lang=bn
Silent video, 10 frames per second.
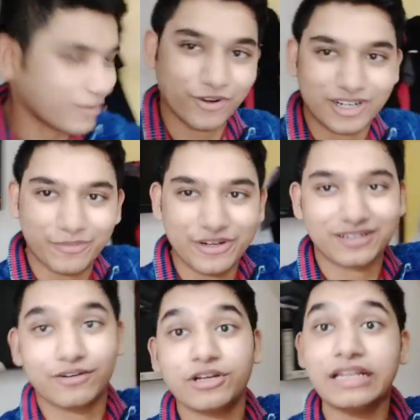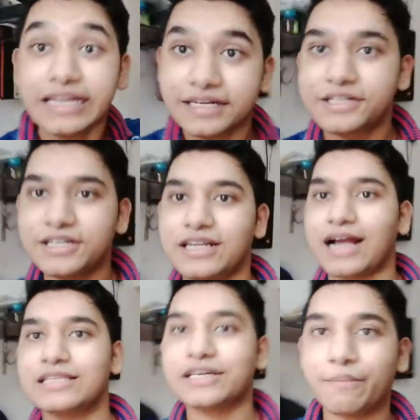ঘরটা পরিষ্কার লিটারেলি
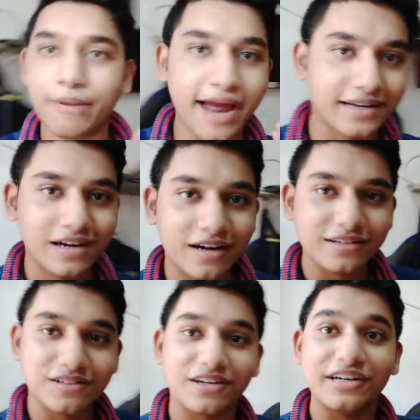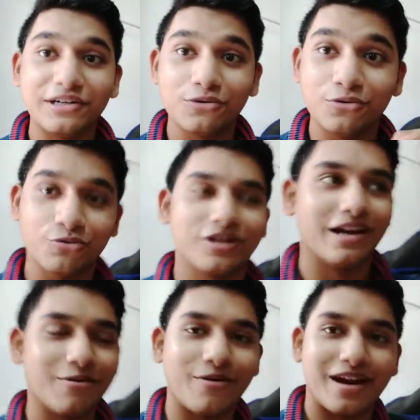আজকে ব্যাড লাক টার্ন ইন্টু গুড
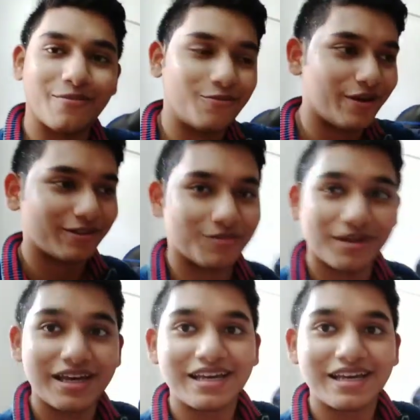লাক ওয়ালা পুরো একদম